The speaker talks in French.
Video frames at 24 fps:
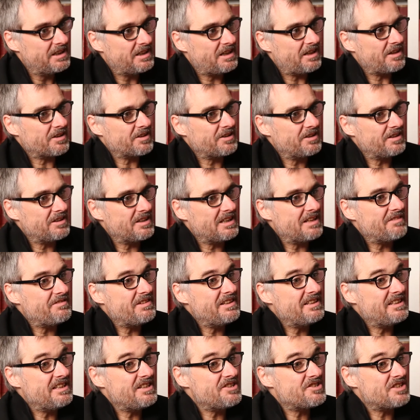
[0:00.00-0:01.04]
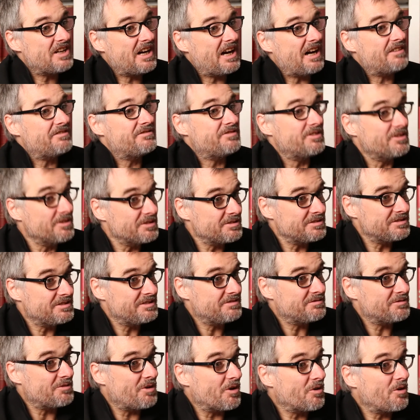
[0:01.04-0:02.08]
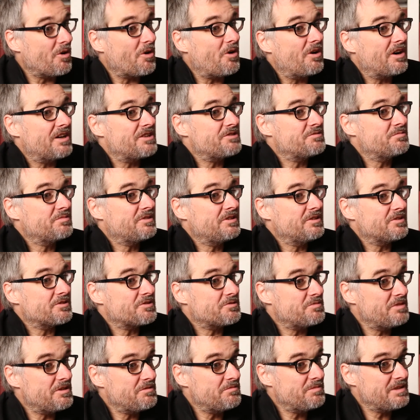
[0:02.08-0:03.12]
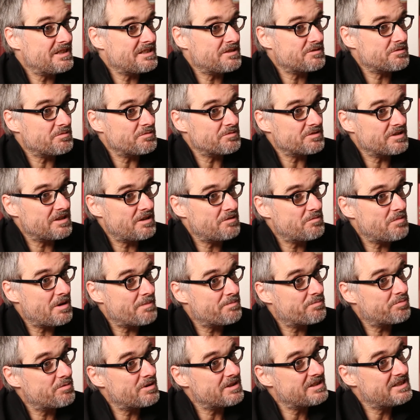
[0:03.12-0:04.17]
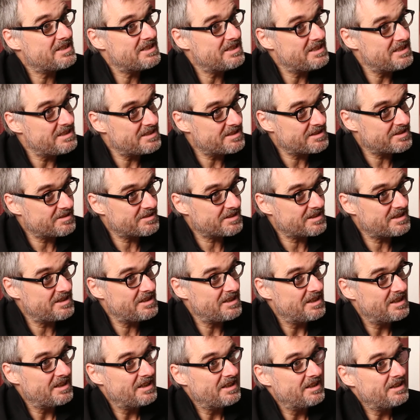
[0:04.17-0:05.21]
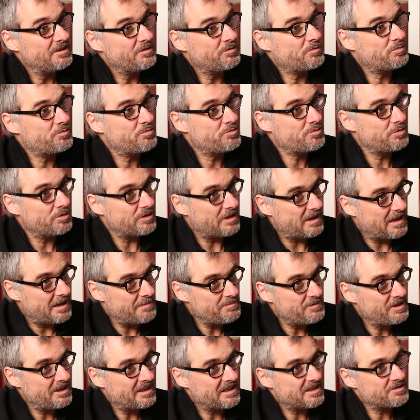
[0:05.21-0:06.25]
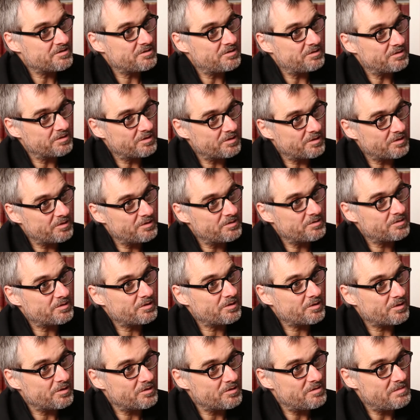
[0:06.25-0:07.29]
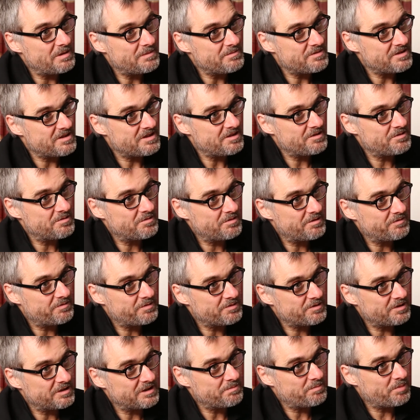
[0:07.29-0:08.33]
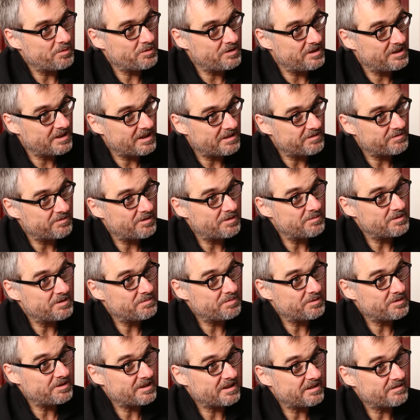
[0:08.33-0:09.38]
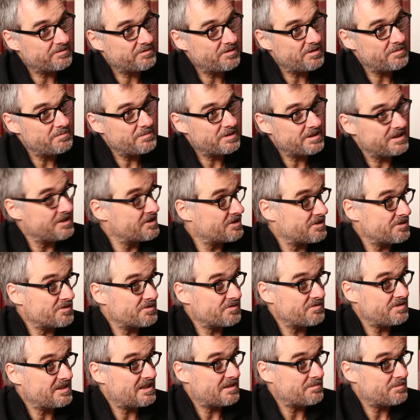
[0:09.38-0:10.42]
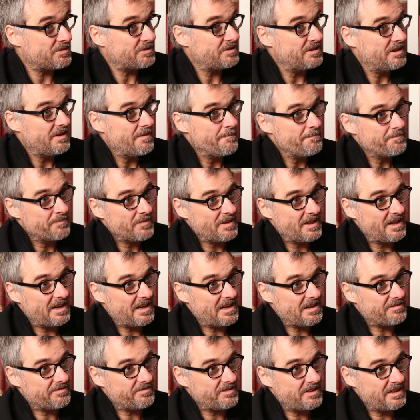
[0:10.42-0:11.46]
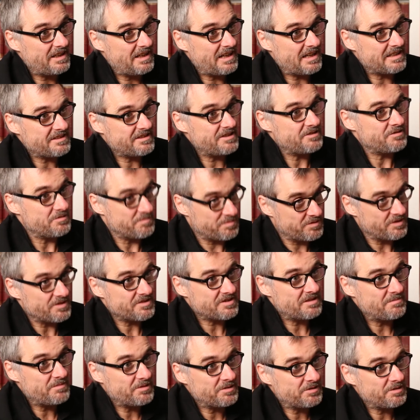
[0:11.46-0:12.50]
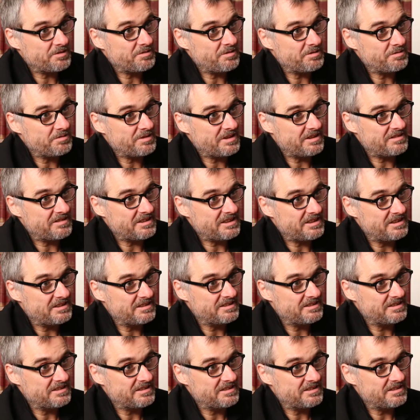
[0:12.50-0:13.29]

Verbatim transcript: Alors il y en avait déjà avant, ils vont encore en rajouter ensuite. Vous voyez, ce sont ces lois pointillistes qui, toujours dans la même direction, creusent, creusent le même sillon en faisant des petites réformes, des petites réformes, mais qui changent finalement à la fin assez substantiellement notre du travail.